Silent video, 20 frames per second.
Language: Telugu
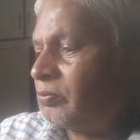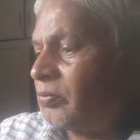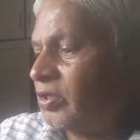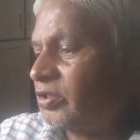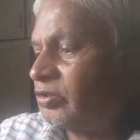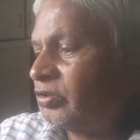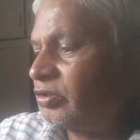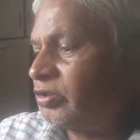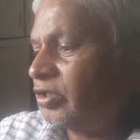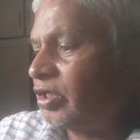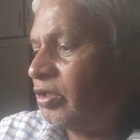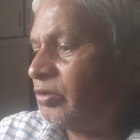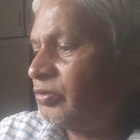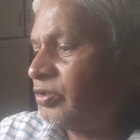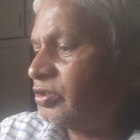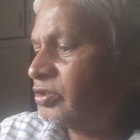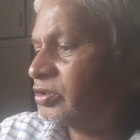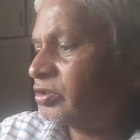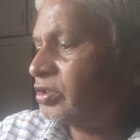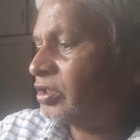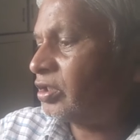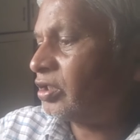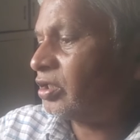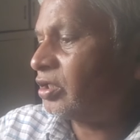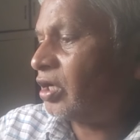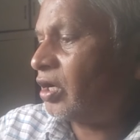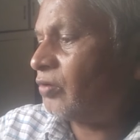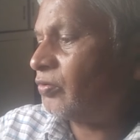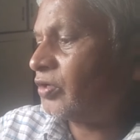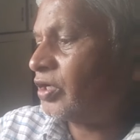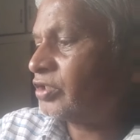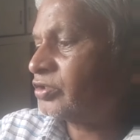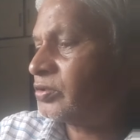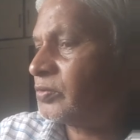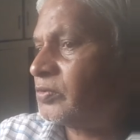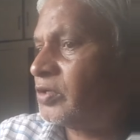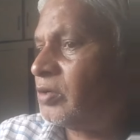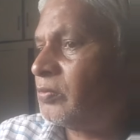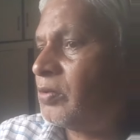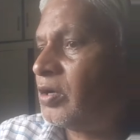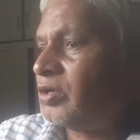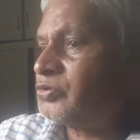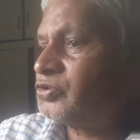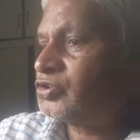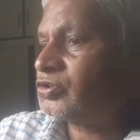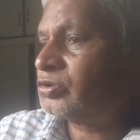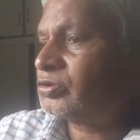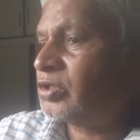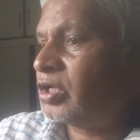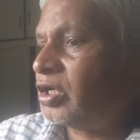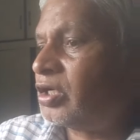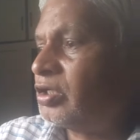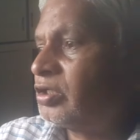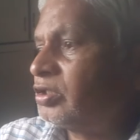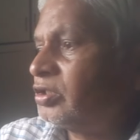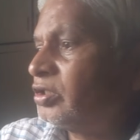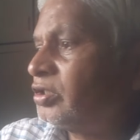బదులు దేవుడిచ్చిన అవకాశంగా భావిస్తున్నా